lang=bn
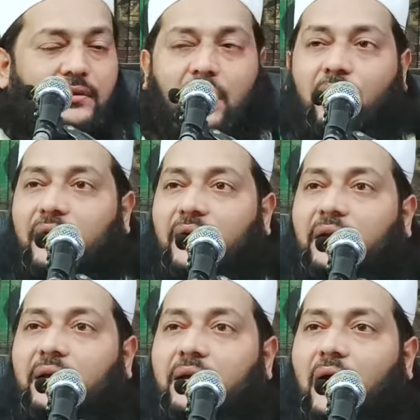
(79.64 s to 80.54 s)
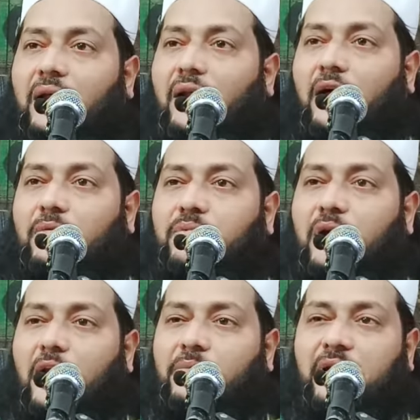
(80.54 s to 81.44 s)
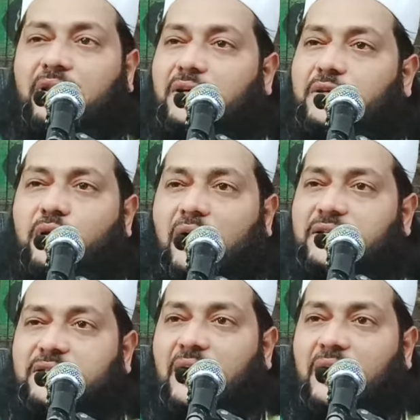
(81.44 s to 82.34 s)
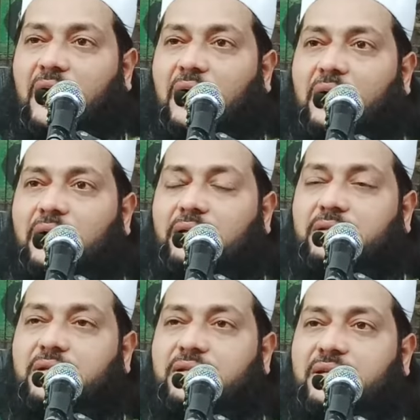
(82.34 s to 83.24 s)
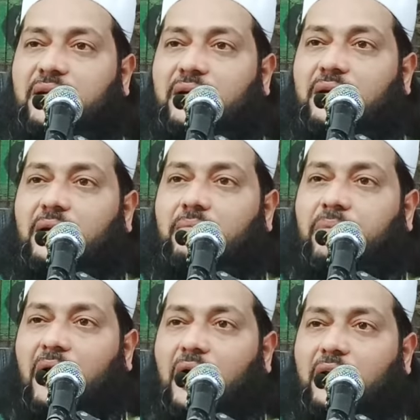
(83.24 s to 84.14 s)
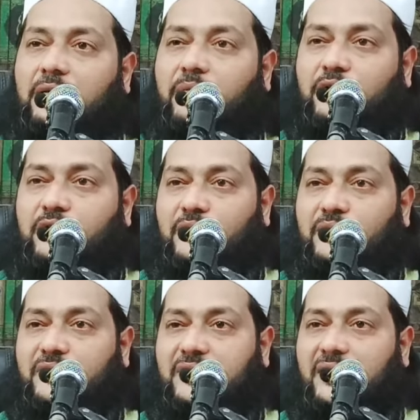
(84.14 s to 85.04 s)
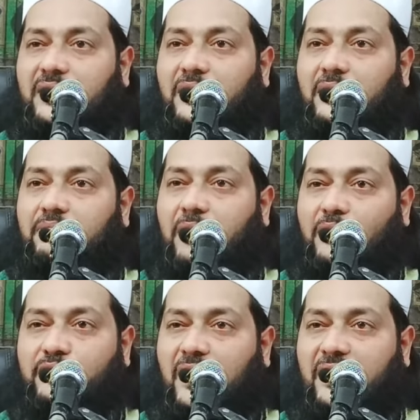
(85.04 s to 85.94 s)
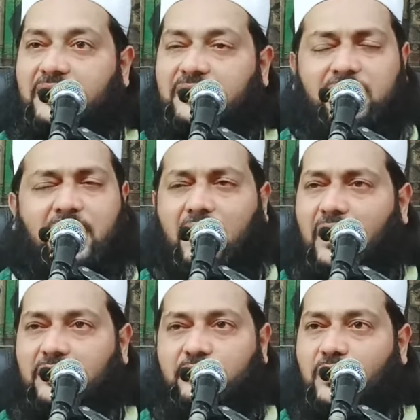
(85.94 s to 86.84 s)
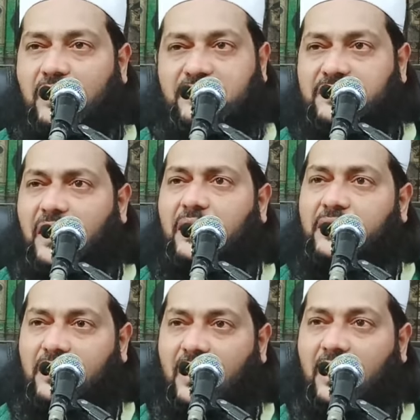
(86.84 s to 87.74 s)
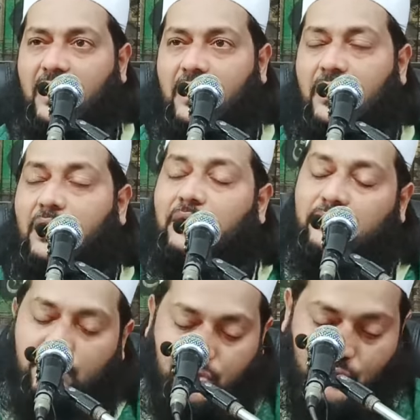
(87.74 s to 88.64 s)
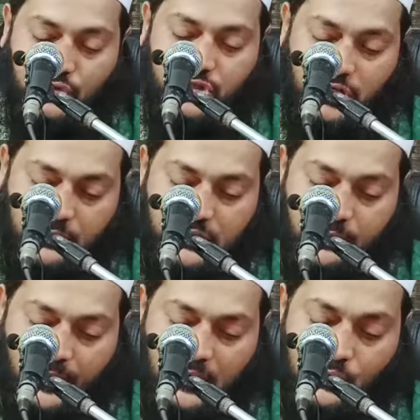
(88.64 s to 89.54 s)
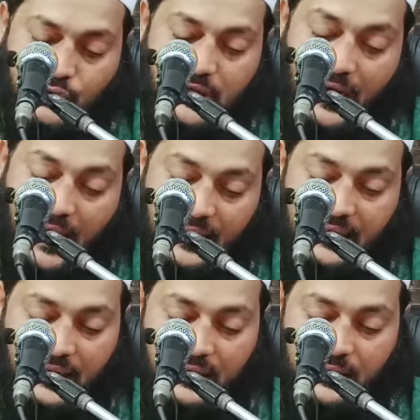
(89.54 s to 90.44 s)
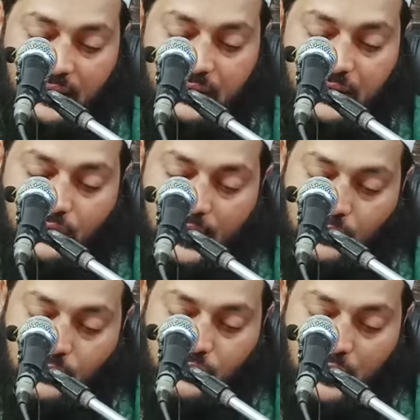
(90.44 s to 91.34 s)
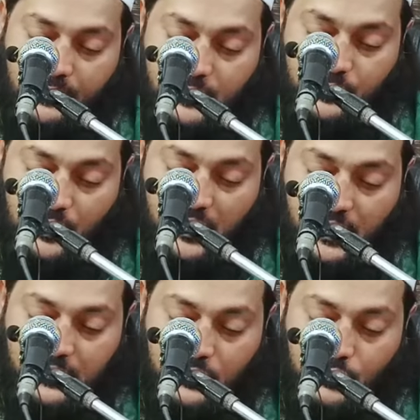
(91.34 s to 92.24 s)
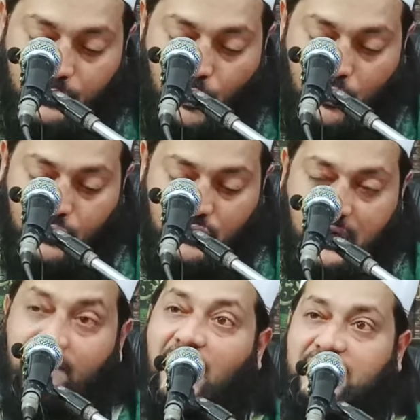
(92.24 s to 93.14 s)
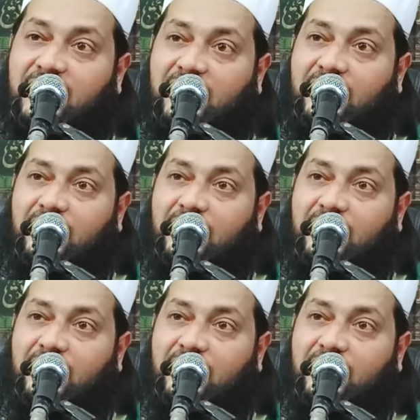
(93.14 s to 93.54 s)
তাহলে আল্লাহ রব্বুল আলমিন এতে কিছু আসে যায় না যে সে পানাহারকে বর্জন করছে বা রোজা রেখেছে তে আল্লাহর কিছু আসে যায় না তো সে যে ভাই রোজা রাখলেন কিন্তু একক তো নামাজ পড়লেন না তিনি তো বড় দরজার ফাঁসে